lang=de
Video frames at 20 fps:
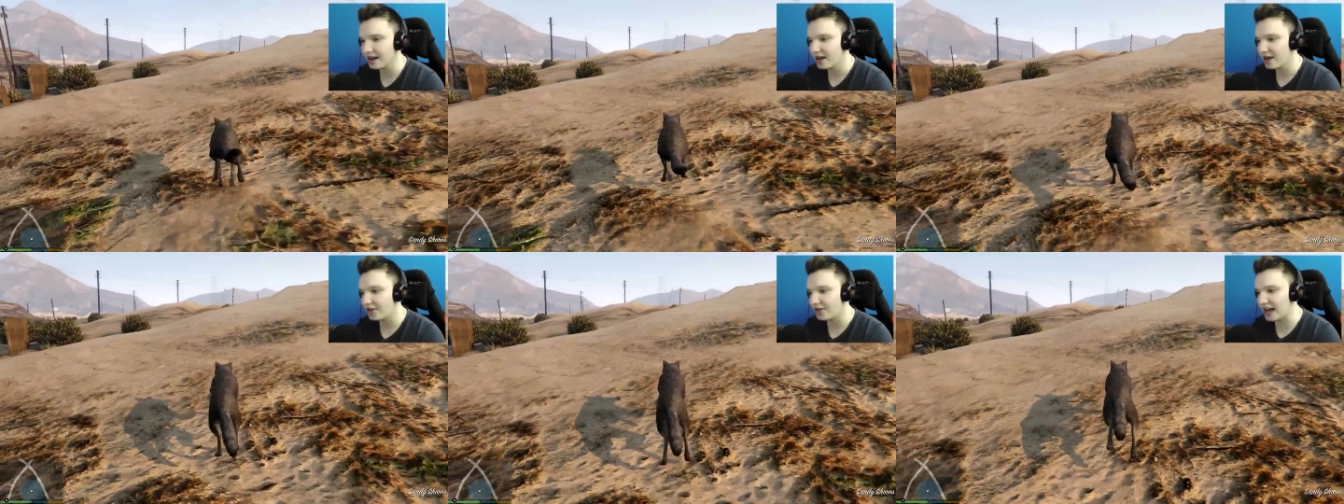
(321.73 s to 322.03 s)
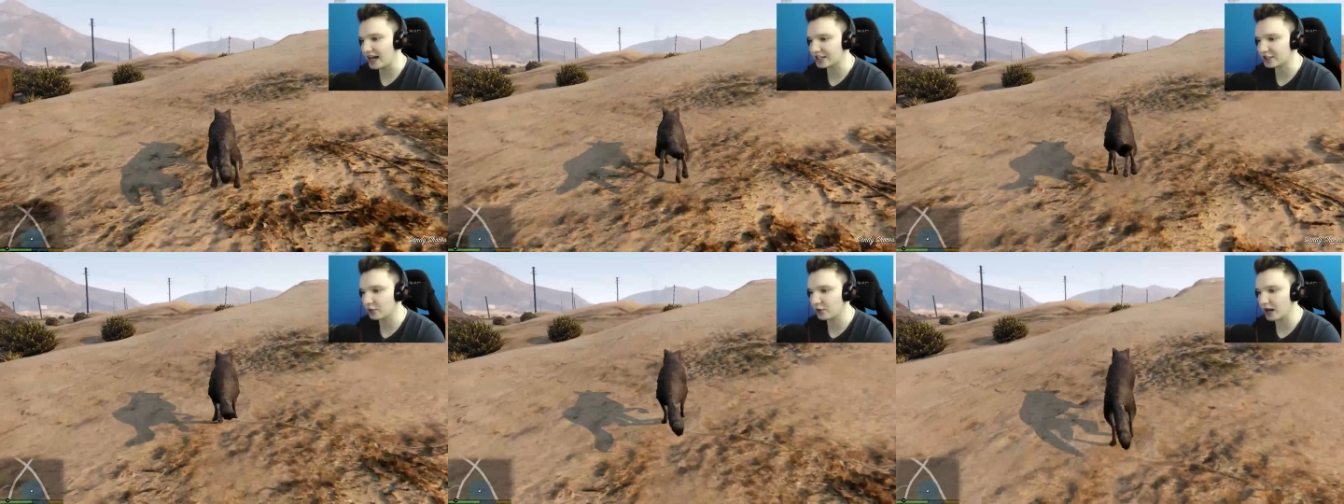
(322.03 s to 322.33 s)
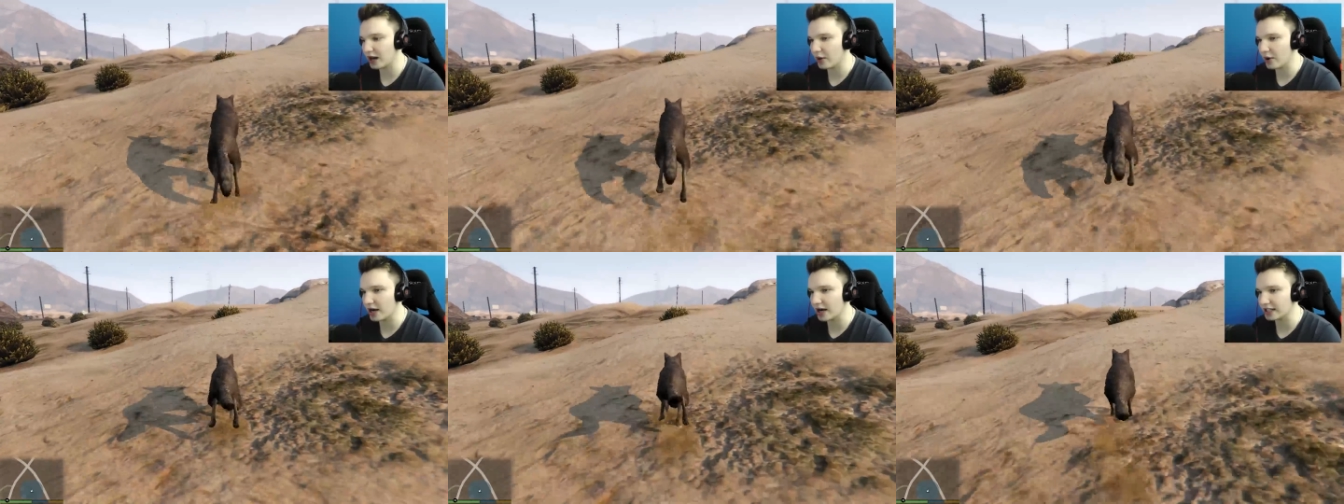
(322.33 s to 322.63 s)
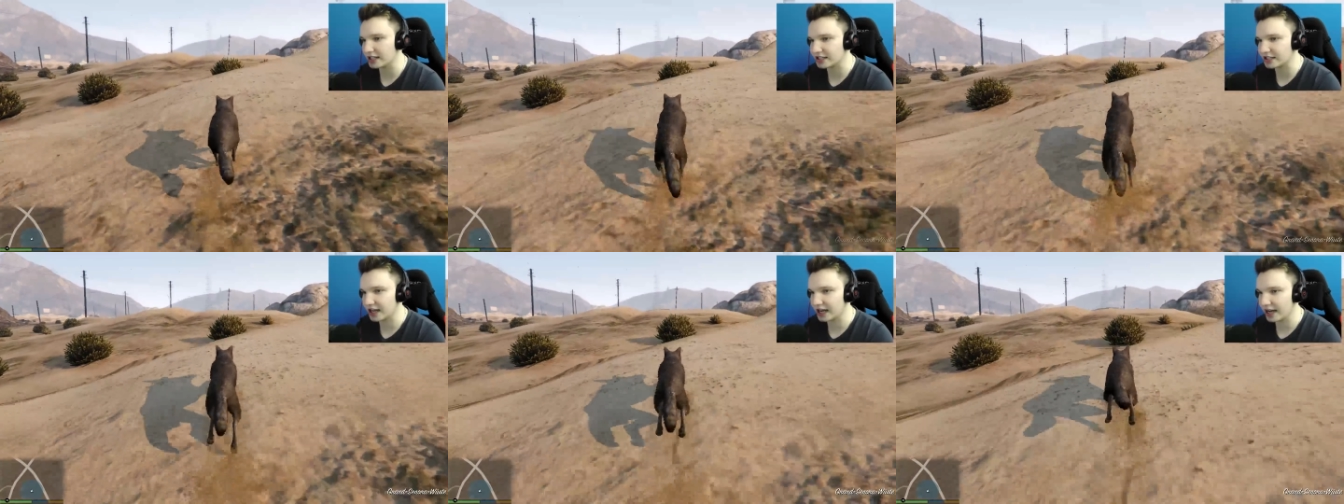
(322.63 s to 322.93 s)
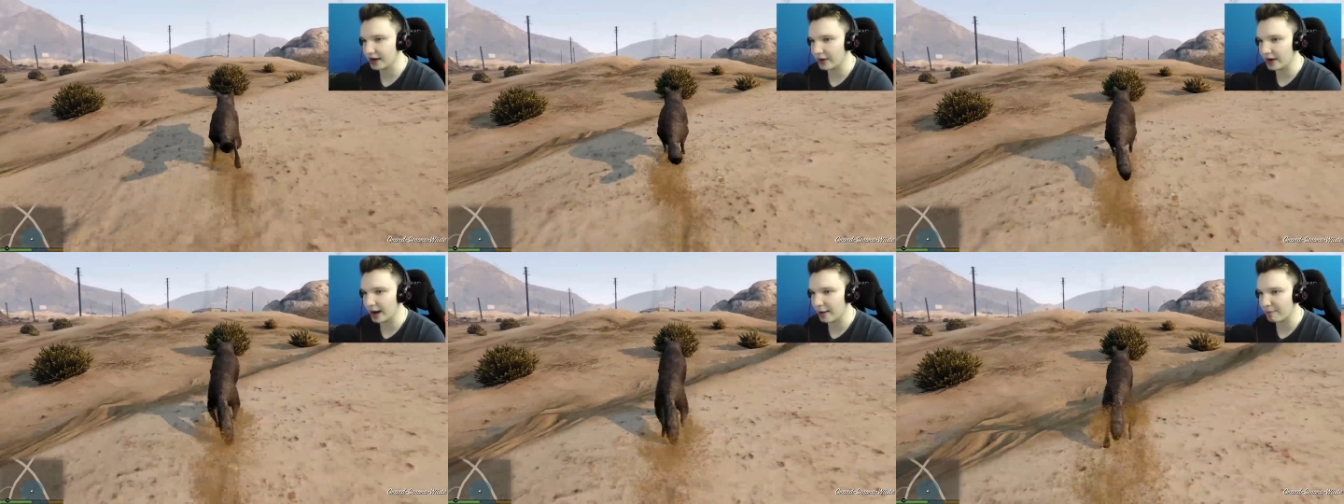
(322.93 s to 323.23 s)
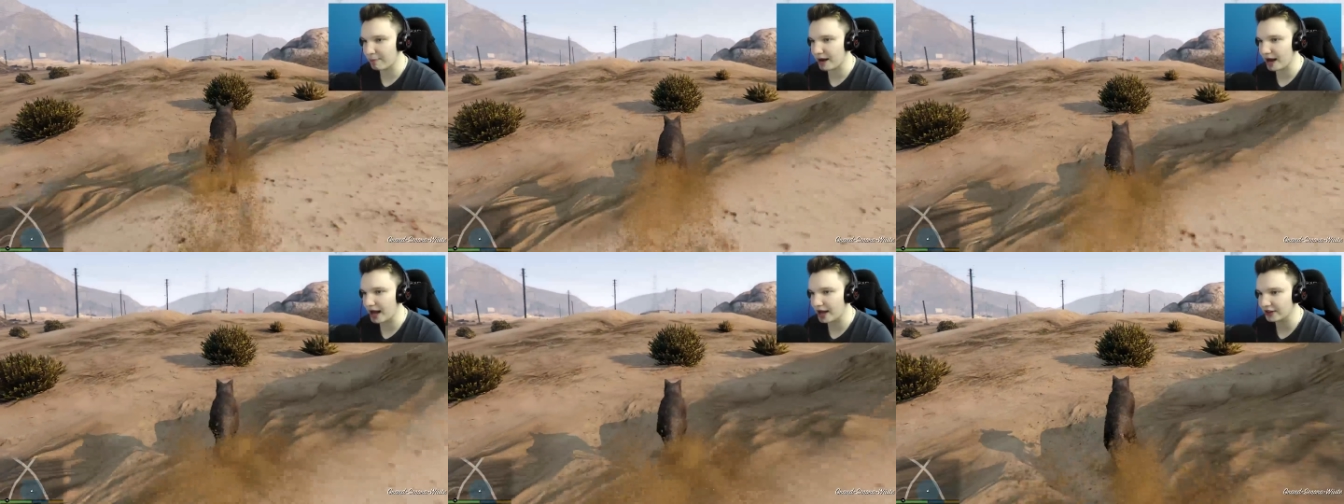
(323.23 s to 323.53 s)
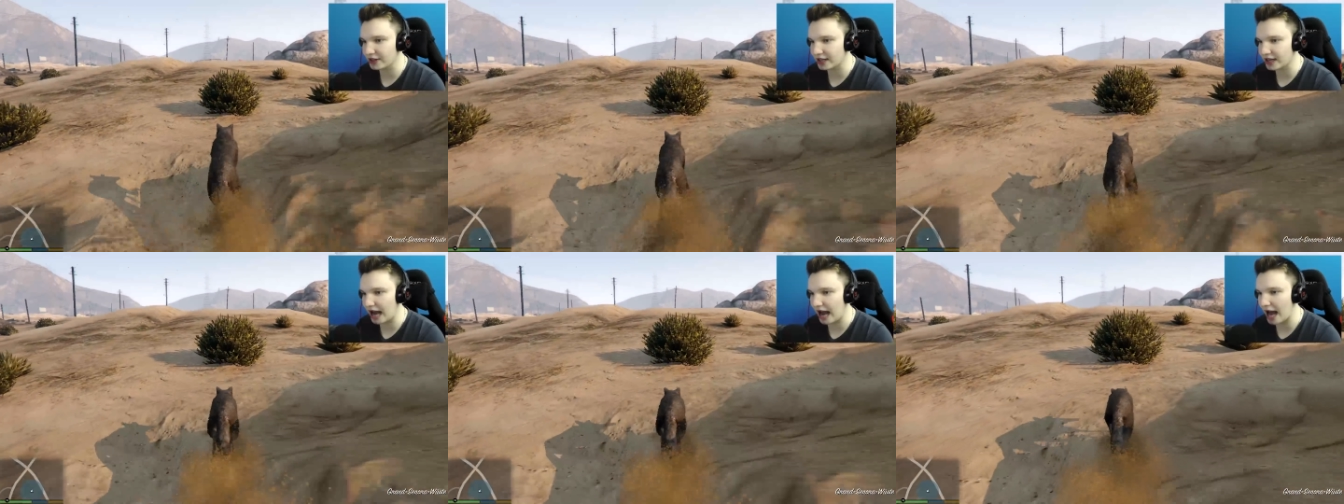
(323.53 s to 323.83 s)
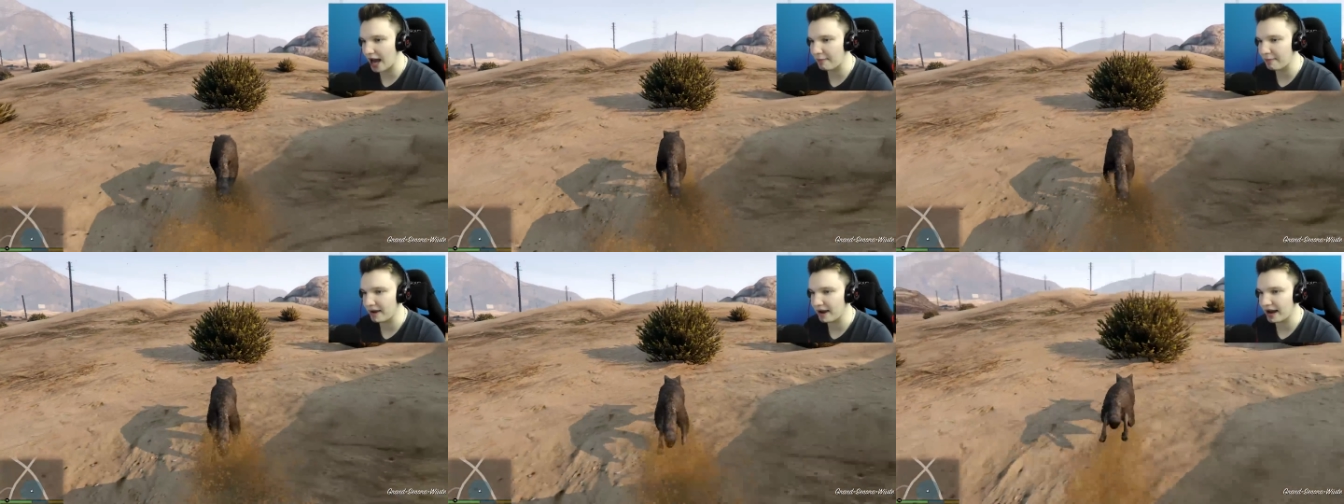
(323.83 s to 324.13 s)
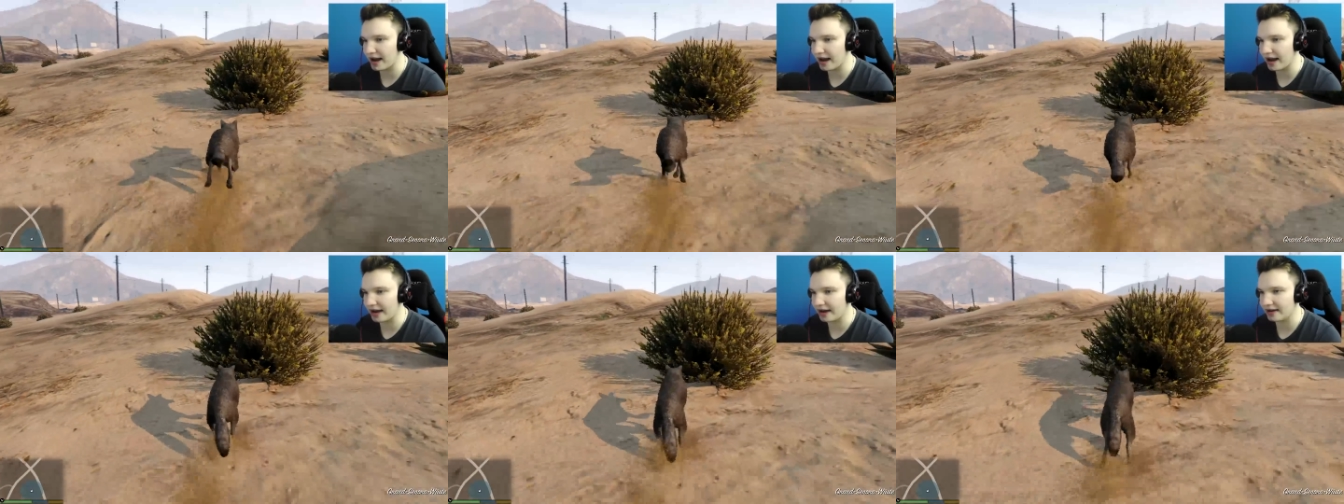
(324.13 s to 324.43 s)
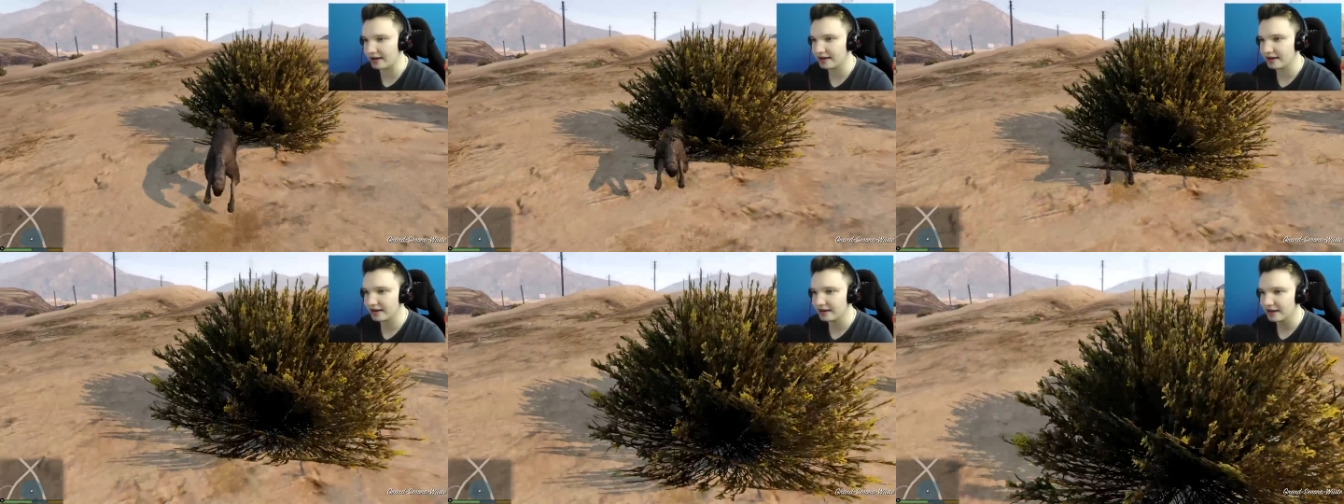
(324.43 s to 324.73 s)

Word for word: That's what I wanna see when I plan the game, man!